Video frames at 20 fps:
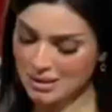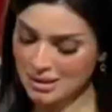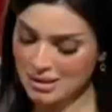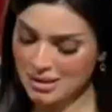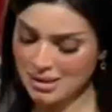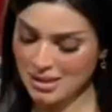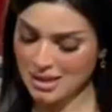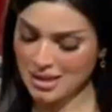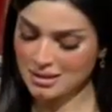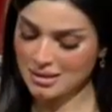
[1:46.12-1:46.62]

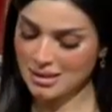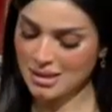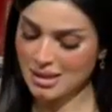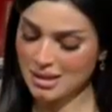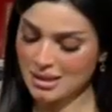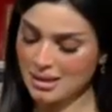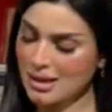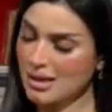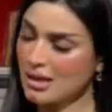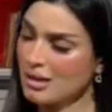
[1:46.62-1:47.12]
خليني
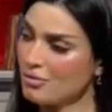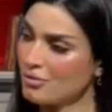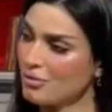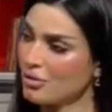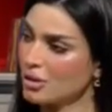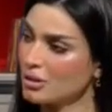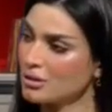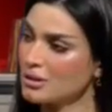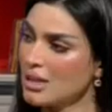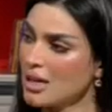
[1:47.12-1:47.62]
أسألك ألم
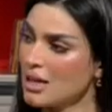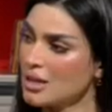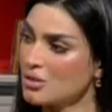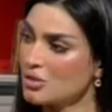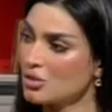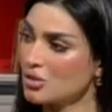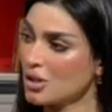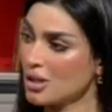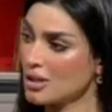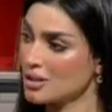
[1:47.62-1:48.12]

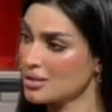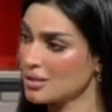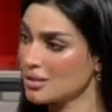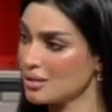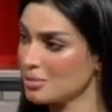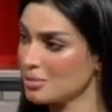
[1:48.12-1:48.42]
فقدان شخص